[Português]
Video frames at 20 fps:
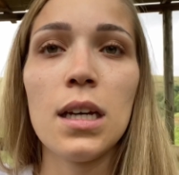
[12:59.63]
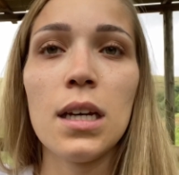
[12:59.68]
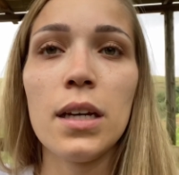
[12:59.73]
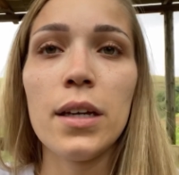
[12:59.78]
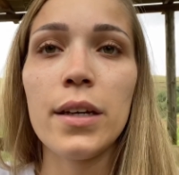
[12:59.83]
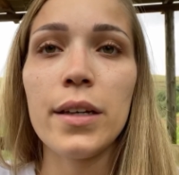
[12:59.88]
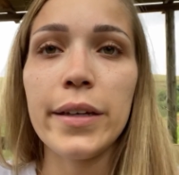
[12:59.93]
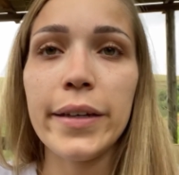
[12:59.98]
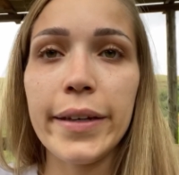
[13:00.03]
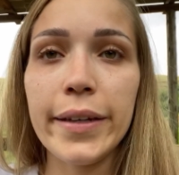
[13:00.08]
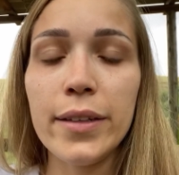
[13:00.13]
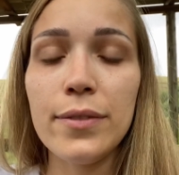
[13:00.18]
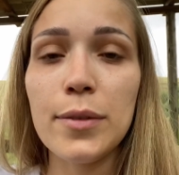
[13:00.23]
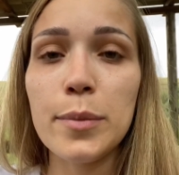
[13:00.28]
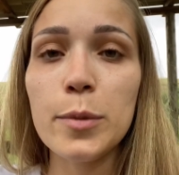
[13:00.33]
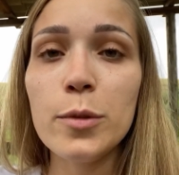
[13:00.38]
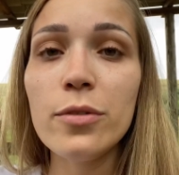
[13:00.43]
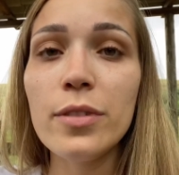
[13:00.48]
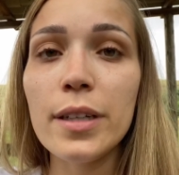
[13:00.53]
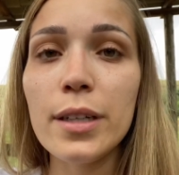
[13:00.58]
E aí,
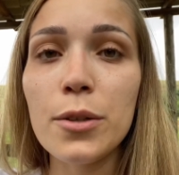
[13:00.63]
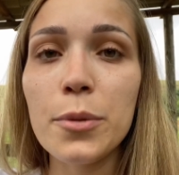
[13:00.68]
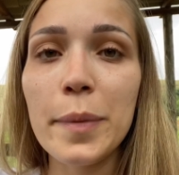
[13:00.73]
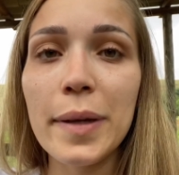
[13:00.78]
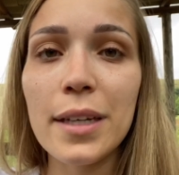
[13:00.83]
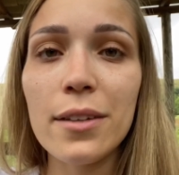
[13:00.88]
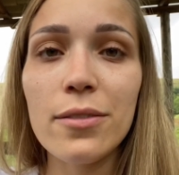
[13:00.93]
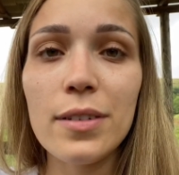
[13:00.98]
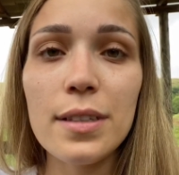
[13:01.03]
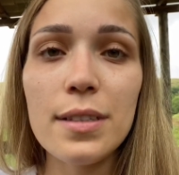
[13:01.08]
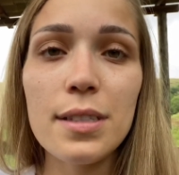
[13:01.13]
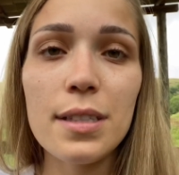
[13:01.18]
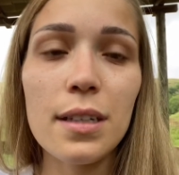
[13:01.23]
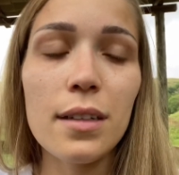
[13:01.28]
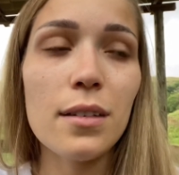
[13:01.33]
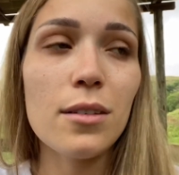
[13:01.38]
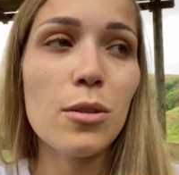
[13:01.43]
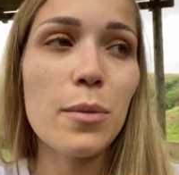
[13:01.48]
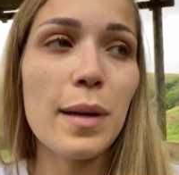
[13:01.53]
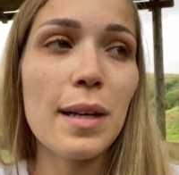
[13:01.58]
vamos ver como é que vai
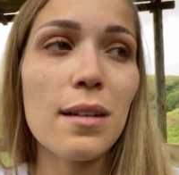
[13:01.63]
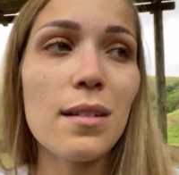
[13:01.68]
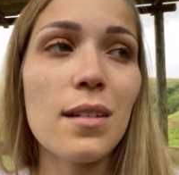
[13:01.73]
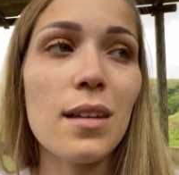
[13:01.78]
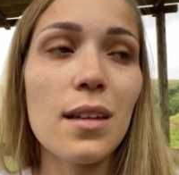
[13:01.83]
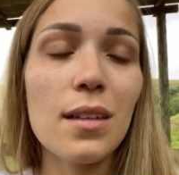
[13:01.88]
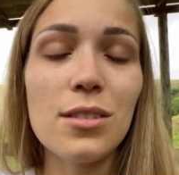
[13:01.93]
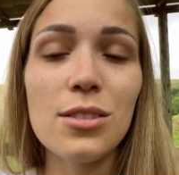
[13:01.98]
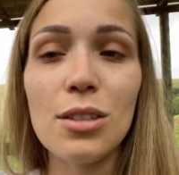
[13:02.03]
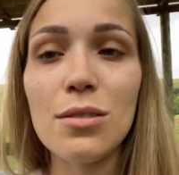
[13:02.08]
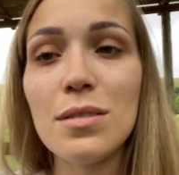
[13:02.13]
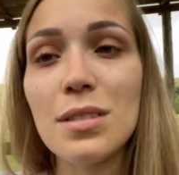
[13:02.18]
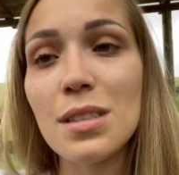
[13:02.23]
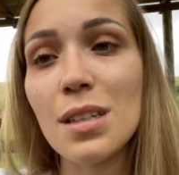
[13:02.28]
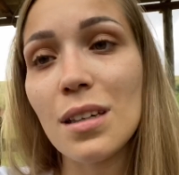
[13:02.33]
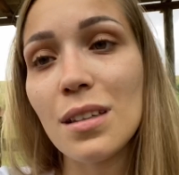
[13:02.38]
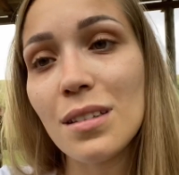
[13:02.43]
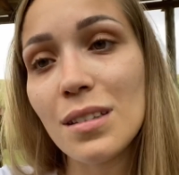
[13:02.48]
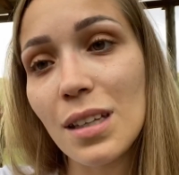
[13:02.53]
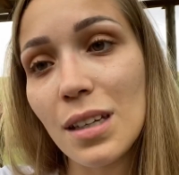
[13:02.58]
ser. Tomara que tenha jeito
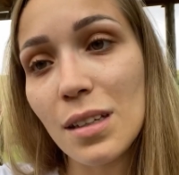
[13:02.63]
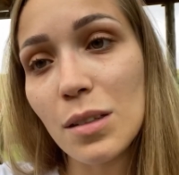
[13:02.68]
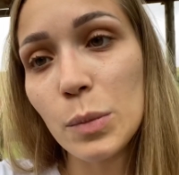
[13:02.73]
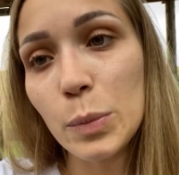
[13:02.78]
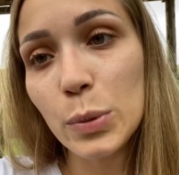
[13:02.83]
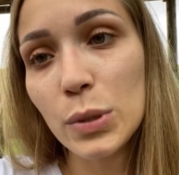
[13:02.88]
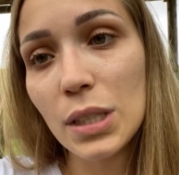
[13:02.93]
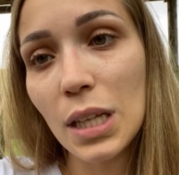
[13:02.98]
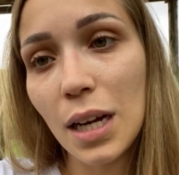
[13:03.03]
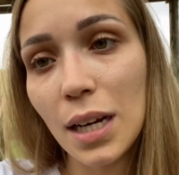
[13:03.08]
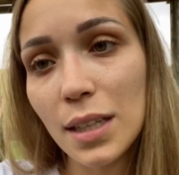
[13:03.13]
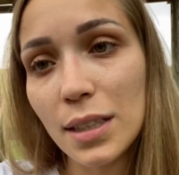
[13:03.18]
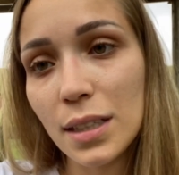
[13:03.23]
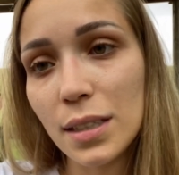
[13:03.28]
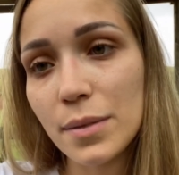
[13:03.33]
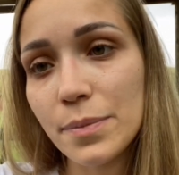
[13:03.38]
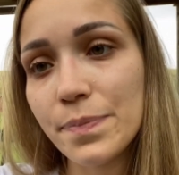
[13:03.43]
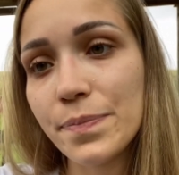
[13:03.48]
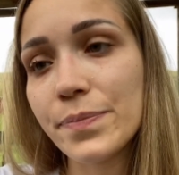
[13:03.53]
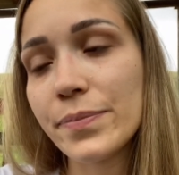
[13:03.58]
sem ter que amputar,
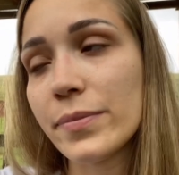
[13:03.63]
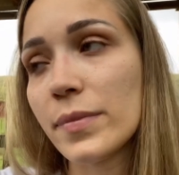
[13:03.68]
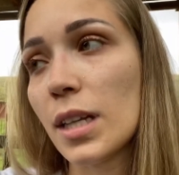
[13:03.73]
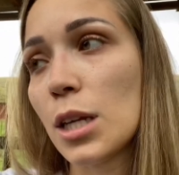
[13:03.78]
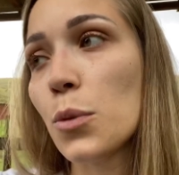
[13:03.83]
né? Eu